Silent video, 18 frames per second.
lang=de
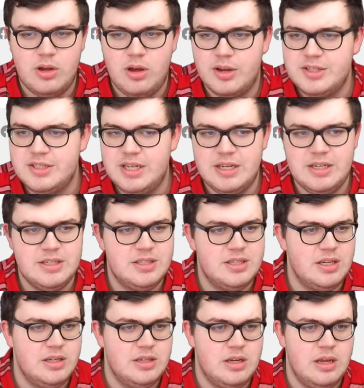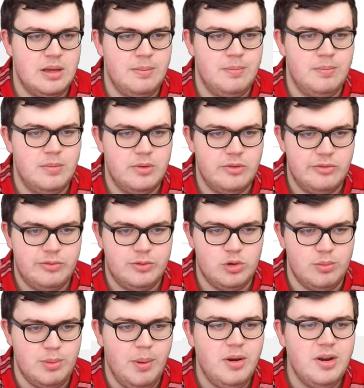content um, ähm,
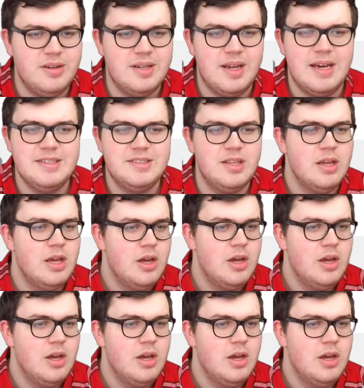to be monetized?